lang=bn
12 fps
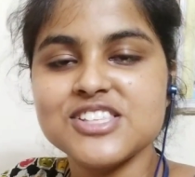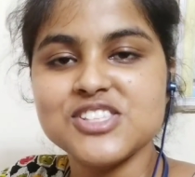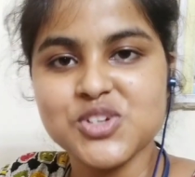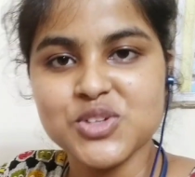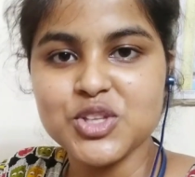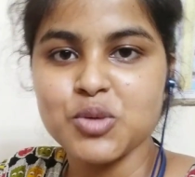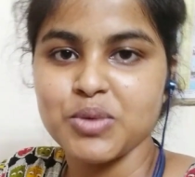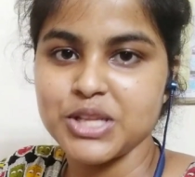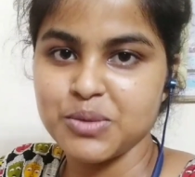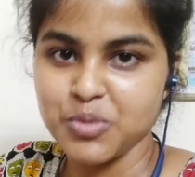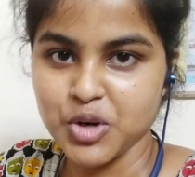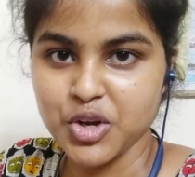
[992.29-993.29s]
যদি তোমাদের
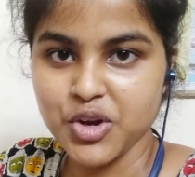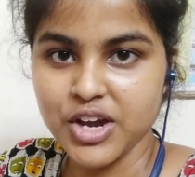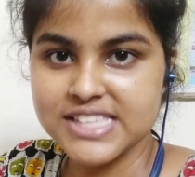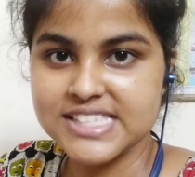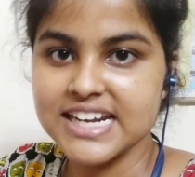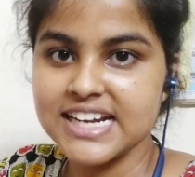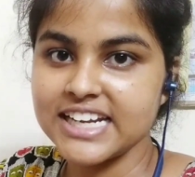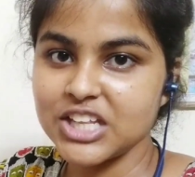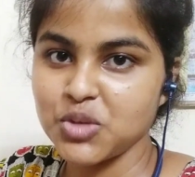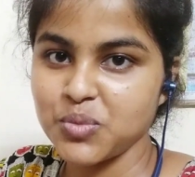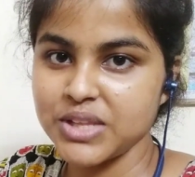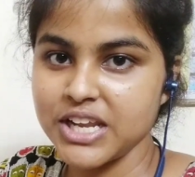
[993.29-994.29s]
মনে হয় চ্যানেলটা
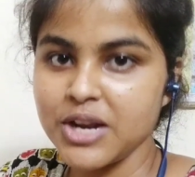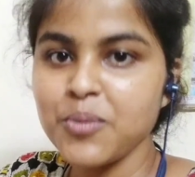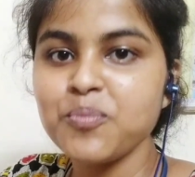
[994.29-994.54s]
তোমাদের